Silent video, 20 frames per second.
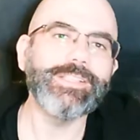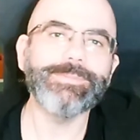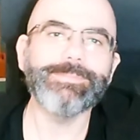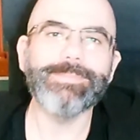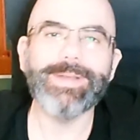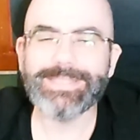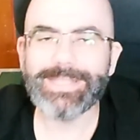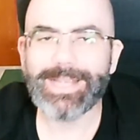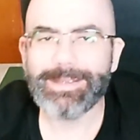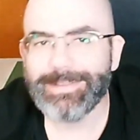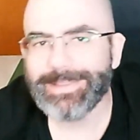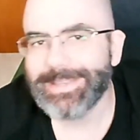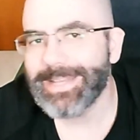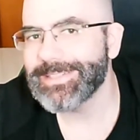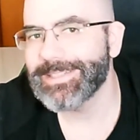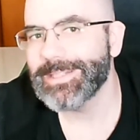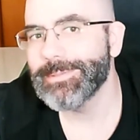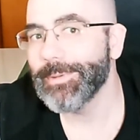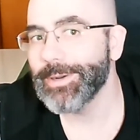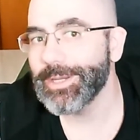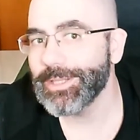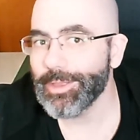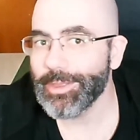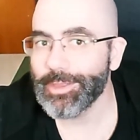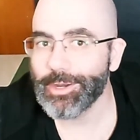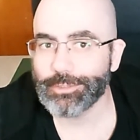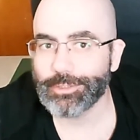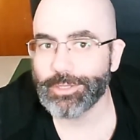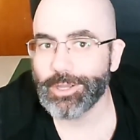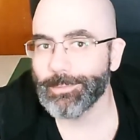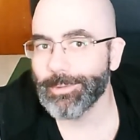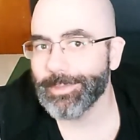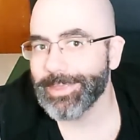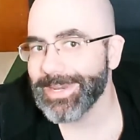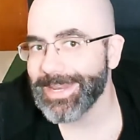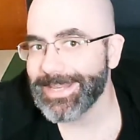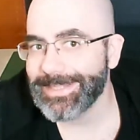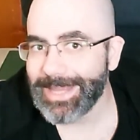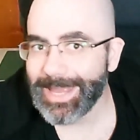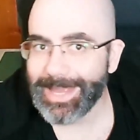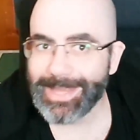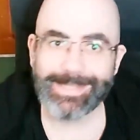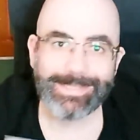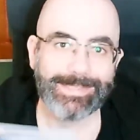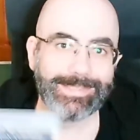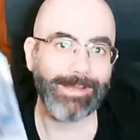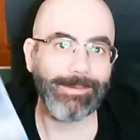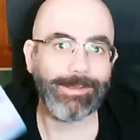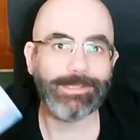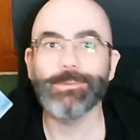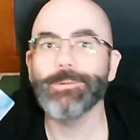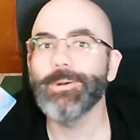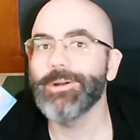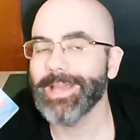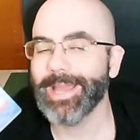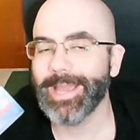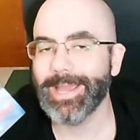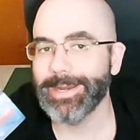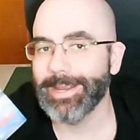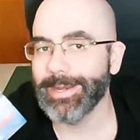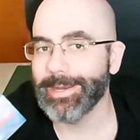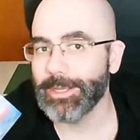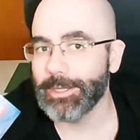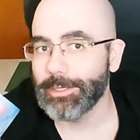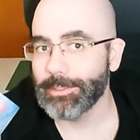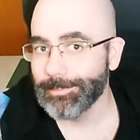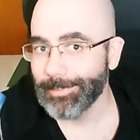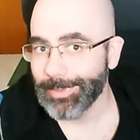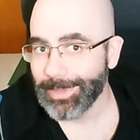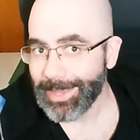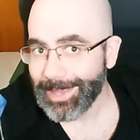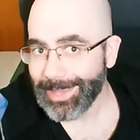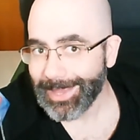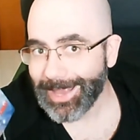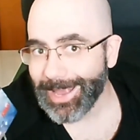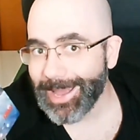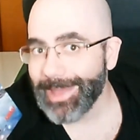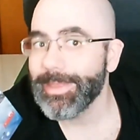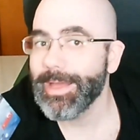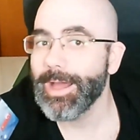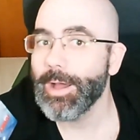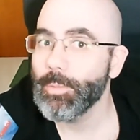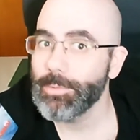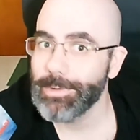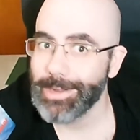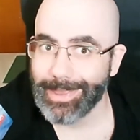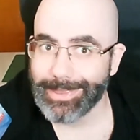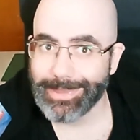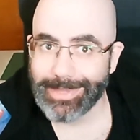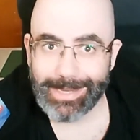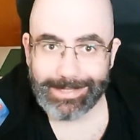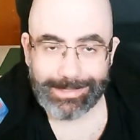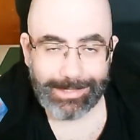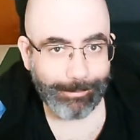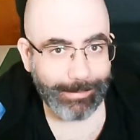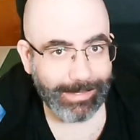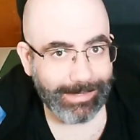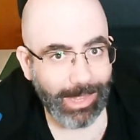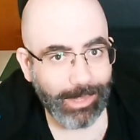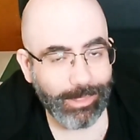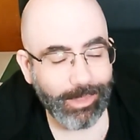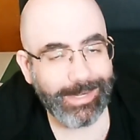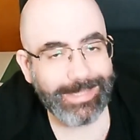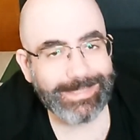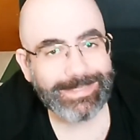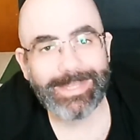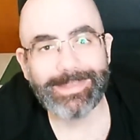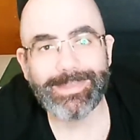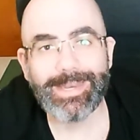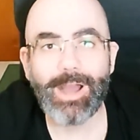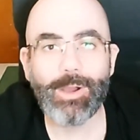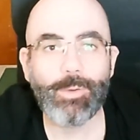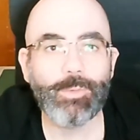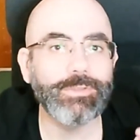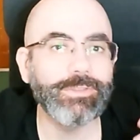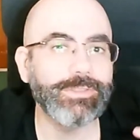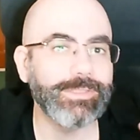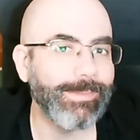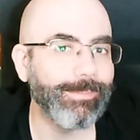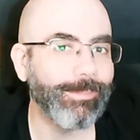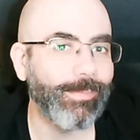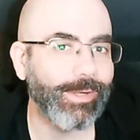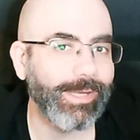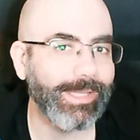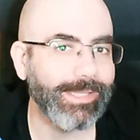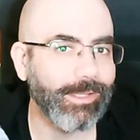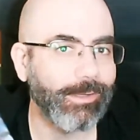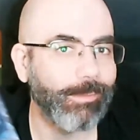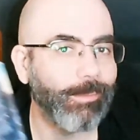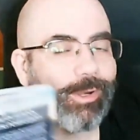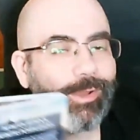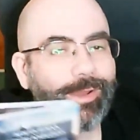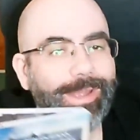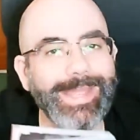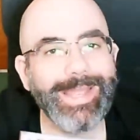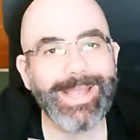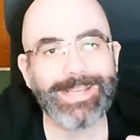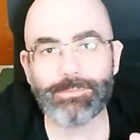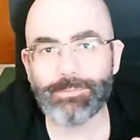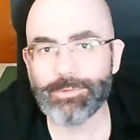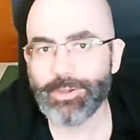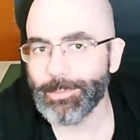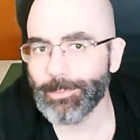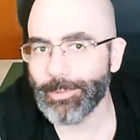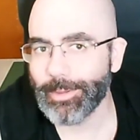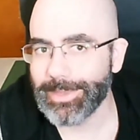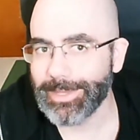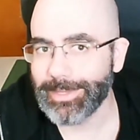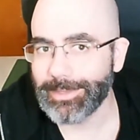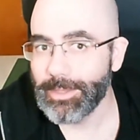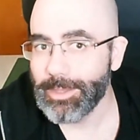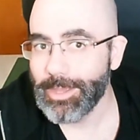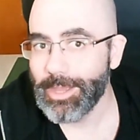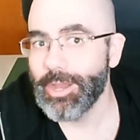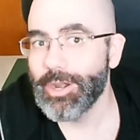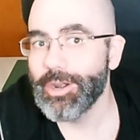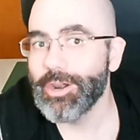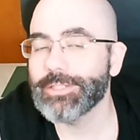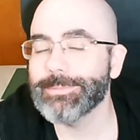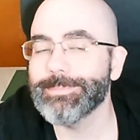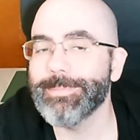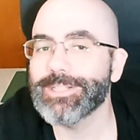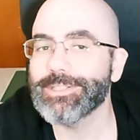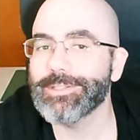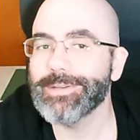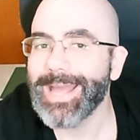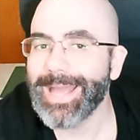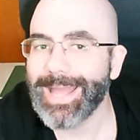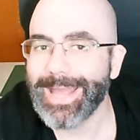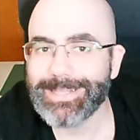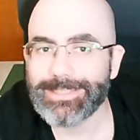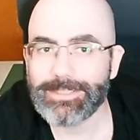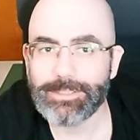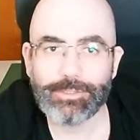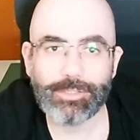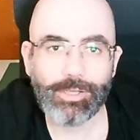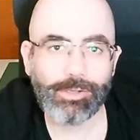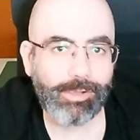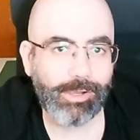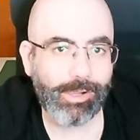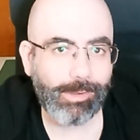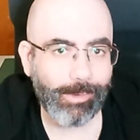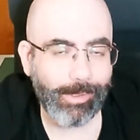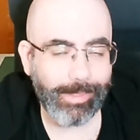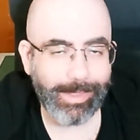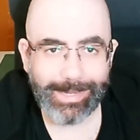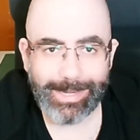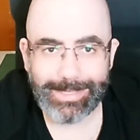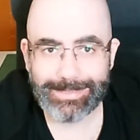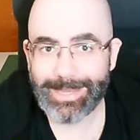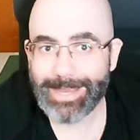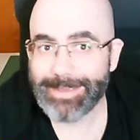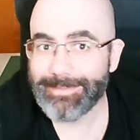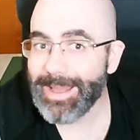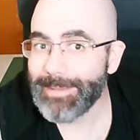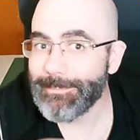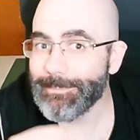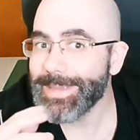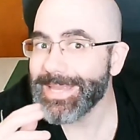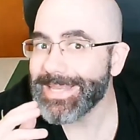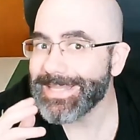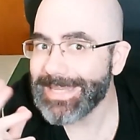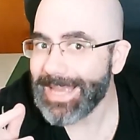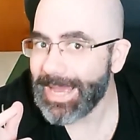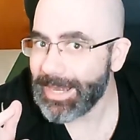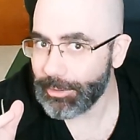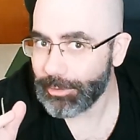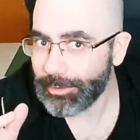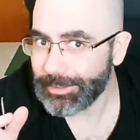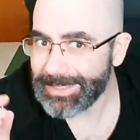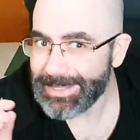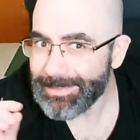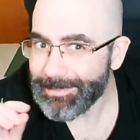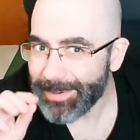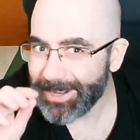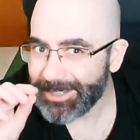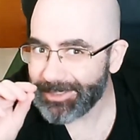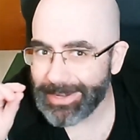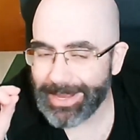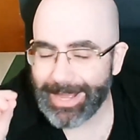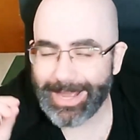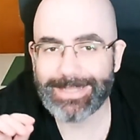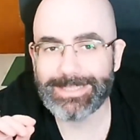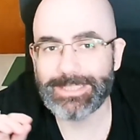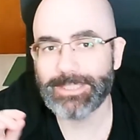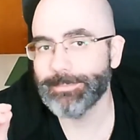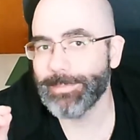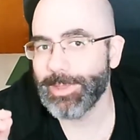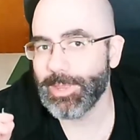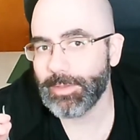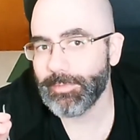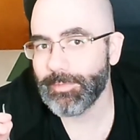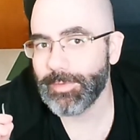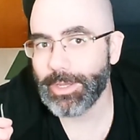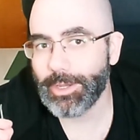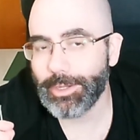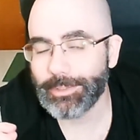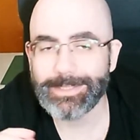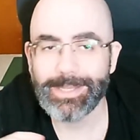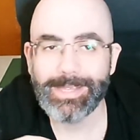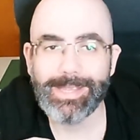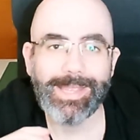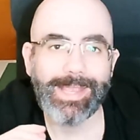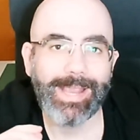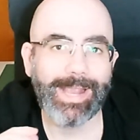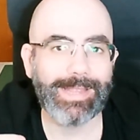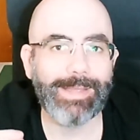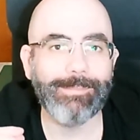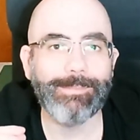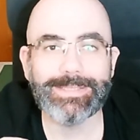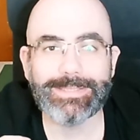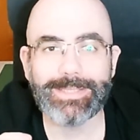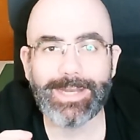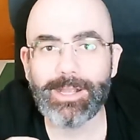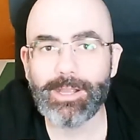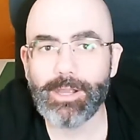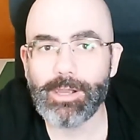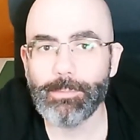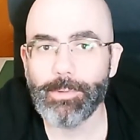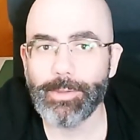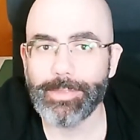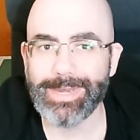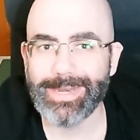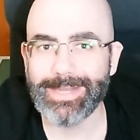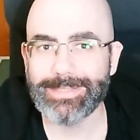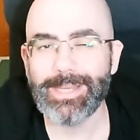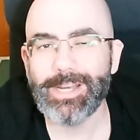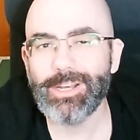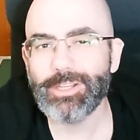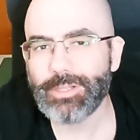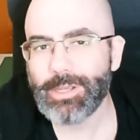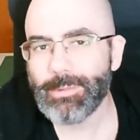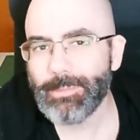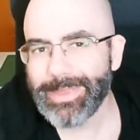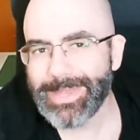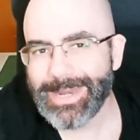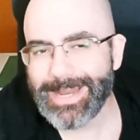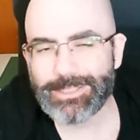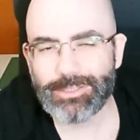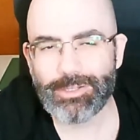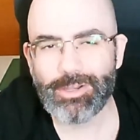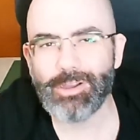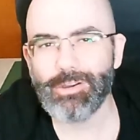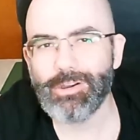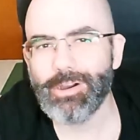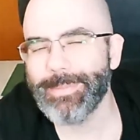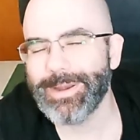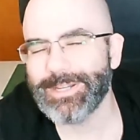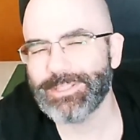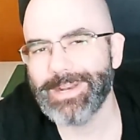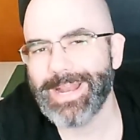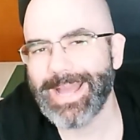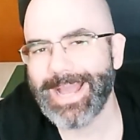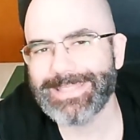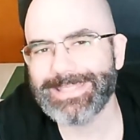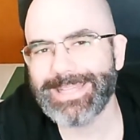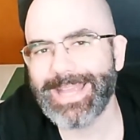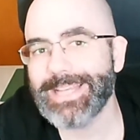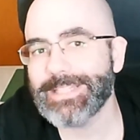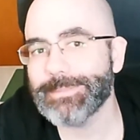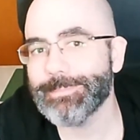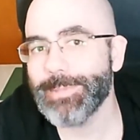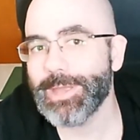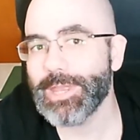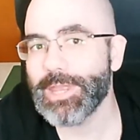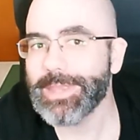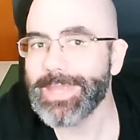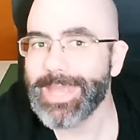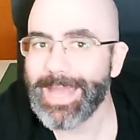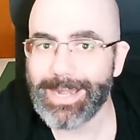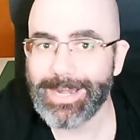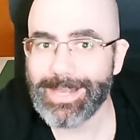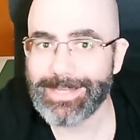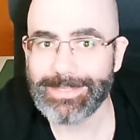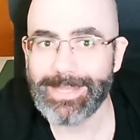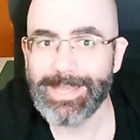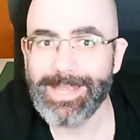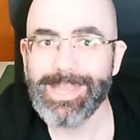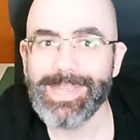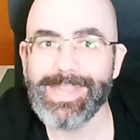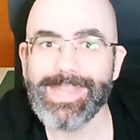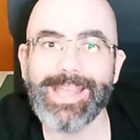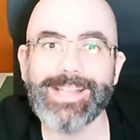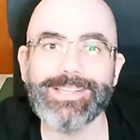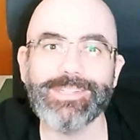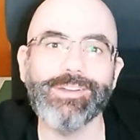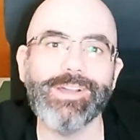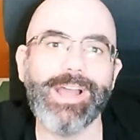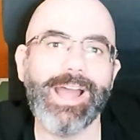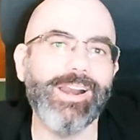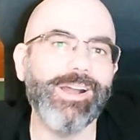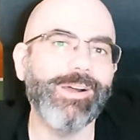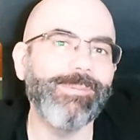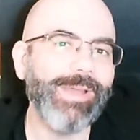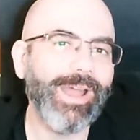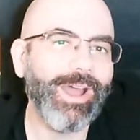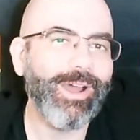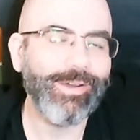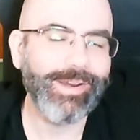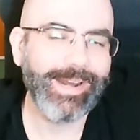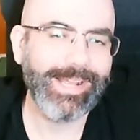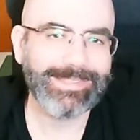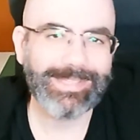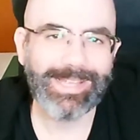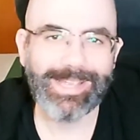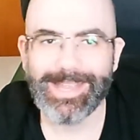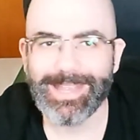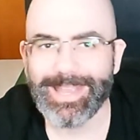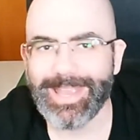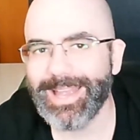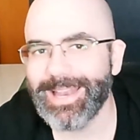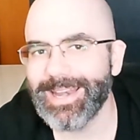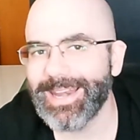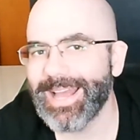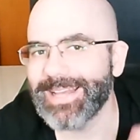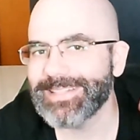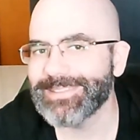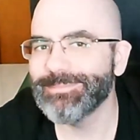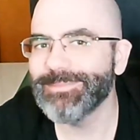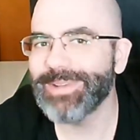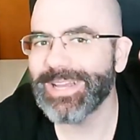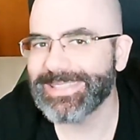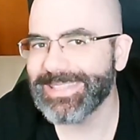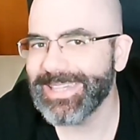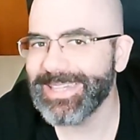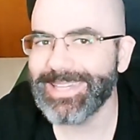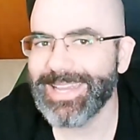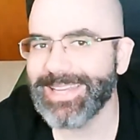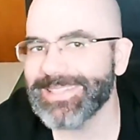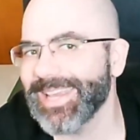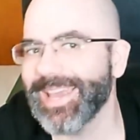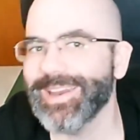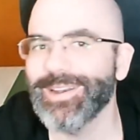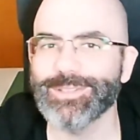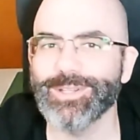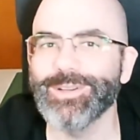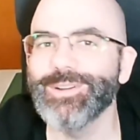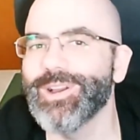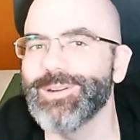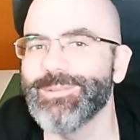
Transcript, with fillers: es básicamente el simbolito de los comodines en Savage World genérico. Cada una de las ambientaciones tendrá un simbolito. Bueno, ¿y qué es un comodín? Los personajes son comodines y habrá villanos y personajes específicos que también serán comodines. Y los comodines son como personajes especiales y que son algo mejores que las masillas que no son